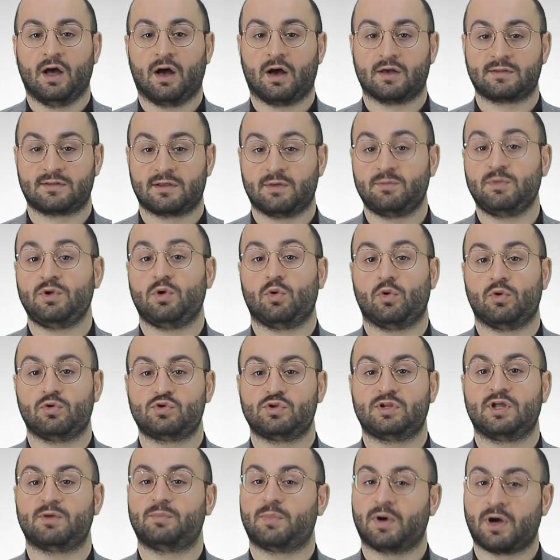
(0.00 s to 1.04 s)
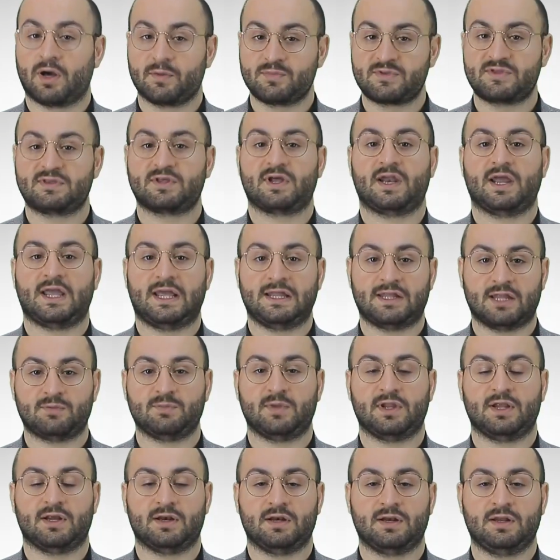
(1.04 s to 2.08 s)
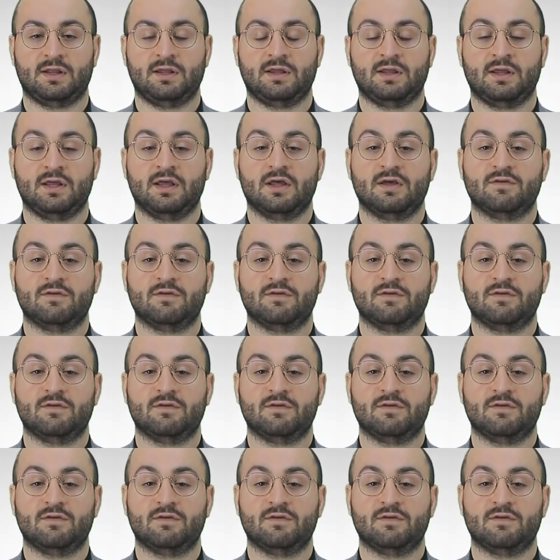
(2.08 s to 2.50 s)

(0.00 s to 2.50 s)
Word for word: azami ölçüde bağımsız hareket etmelerini